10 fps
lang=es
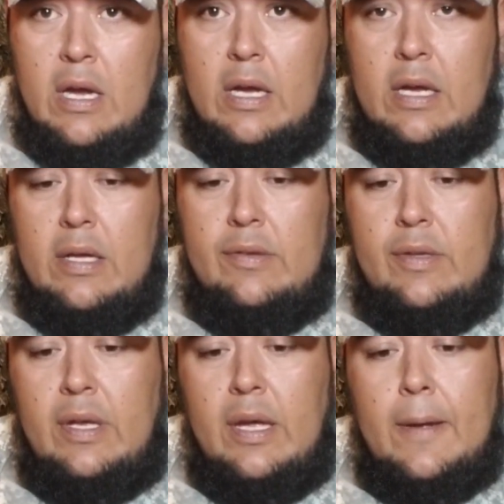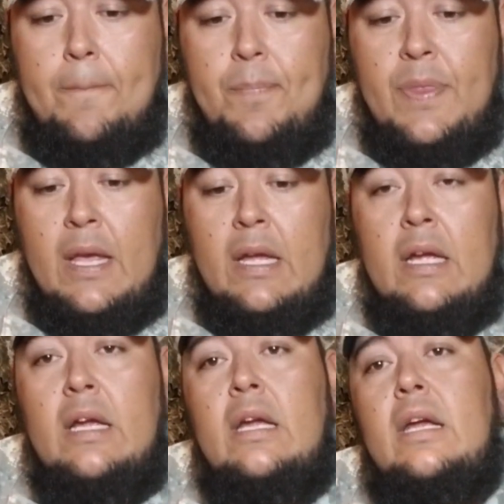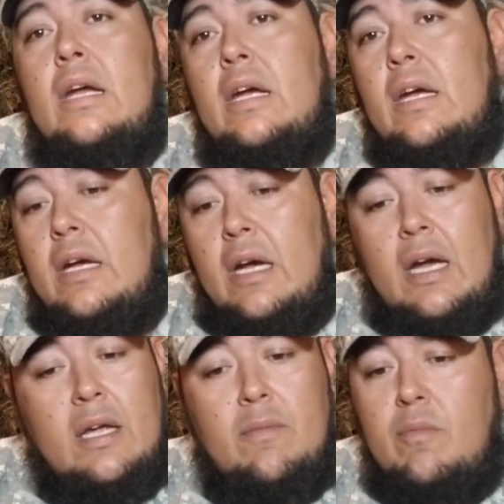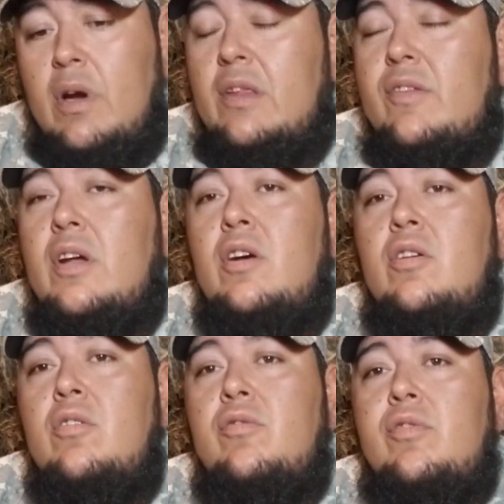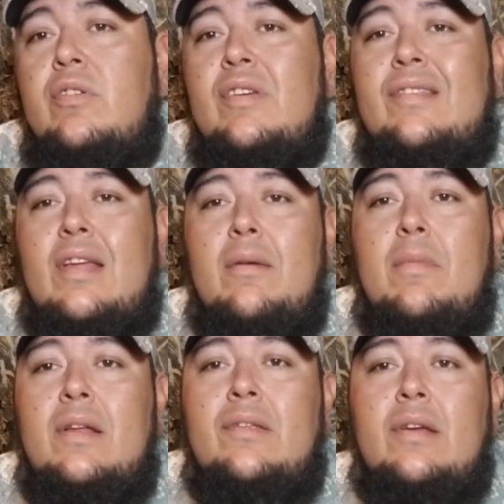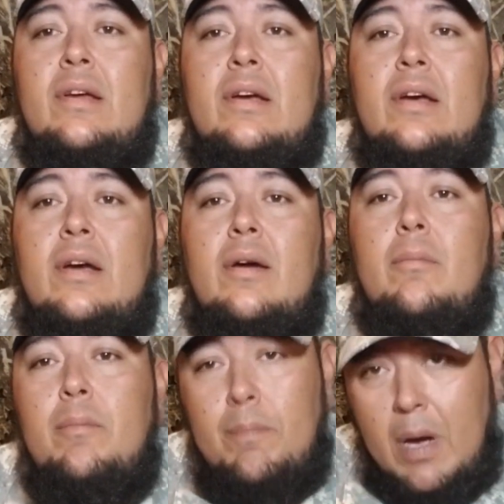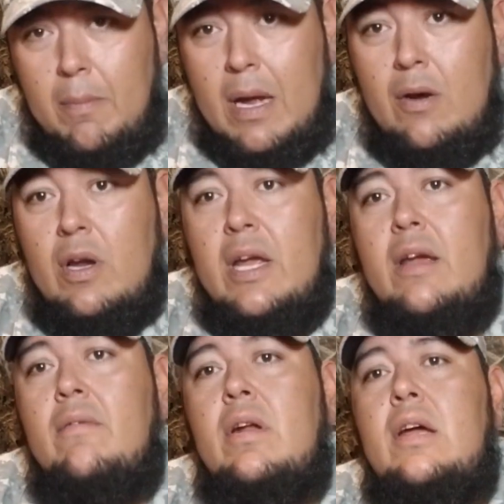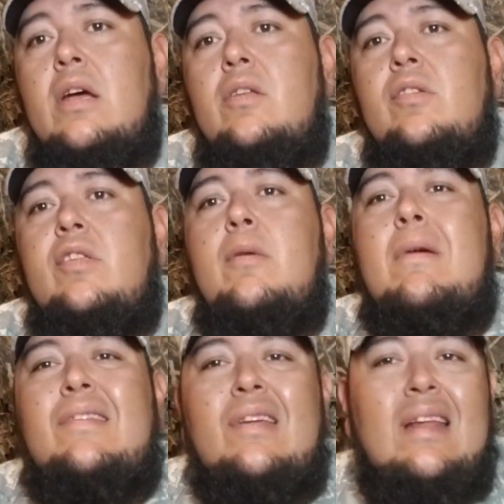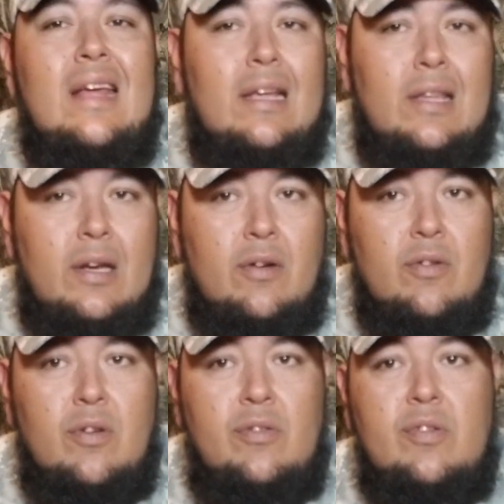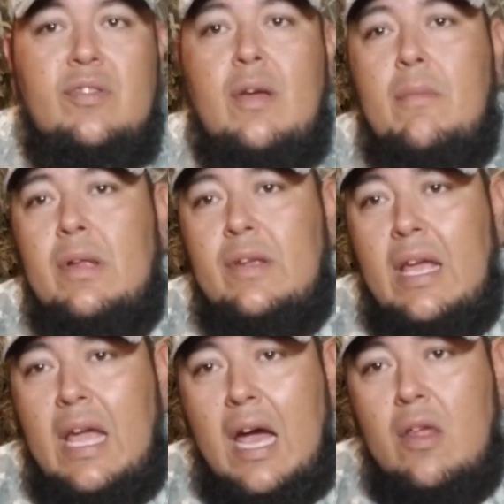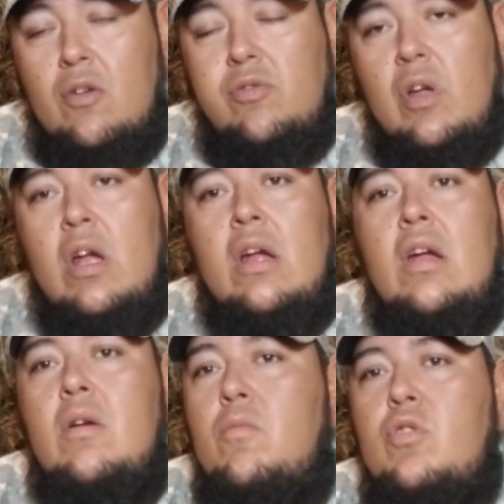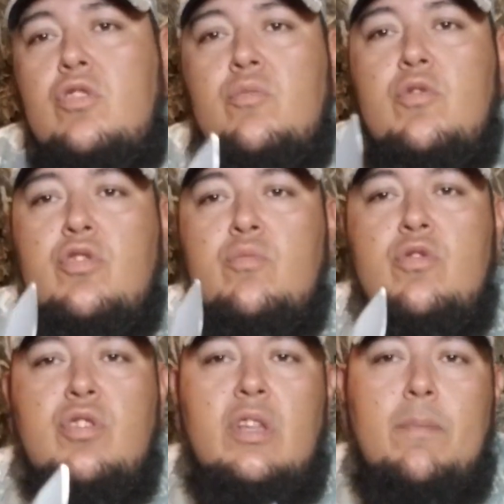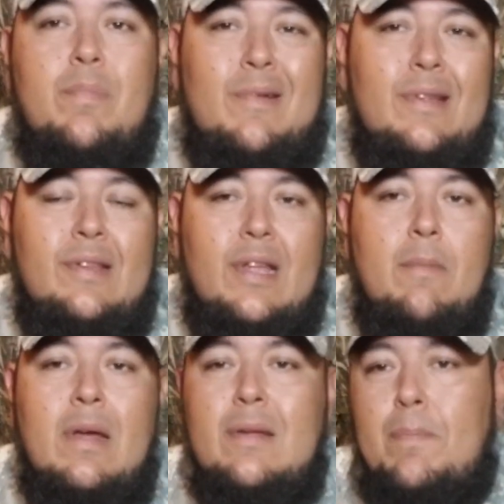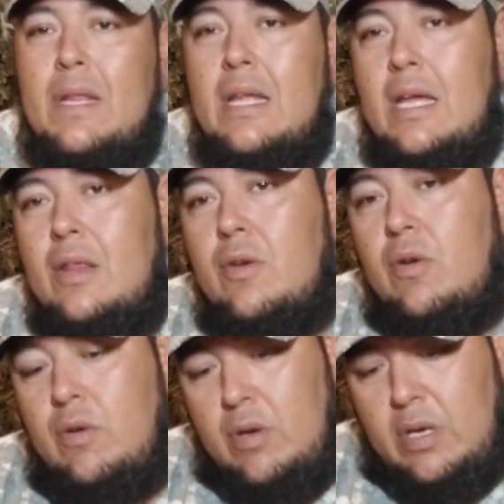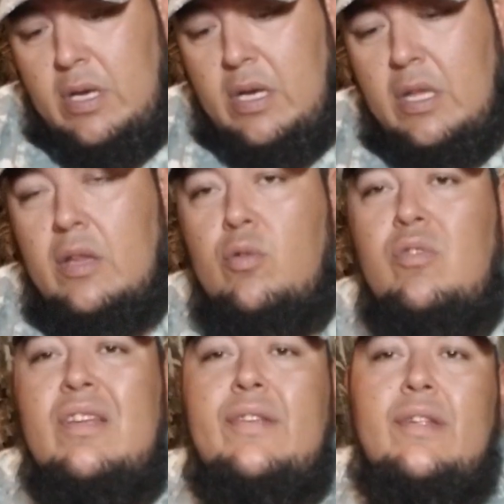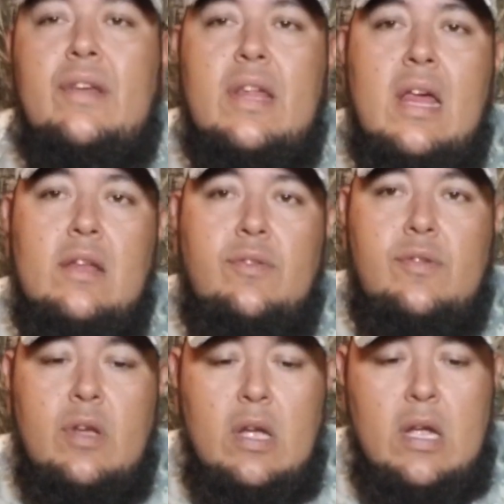Este, eh, hay whetstones, sistemas eh, a mano libre, sistemas eléctricos, sistemas guiados, muchos, muchos, muchos tipos de sistemas dependiendo eh, de tus necesidades.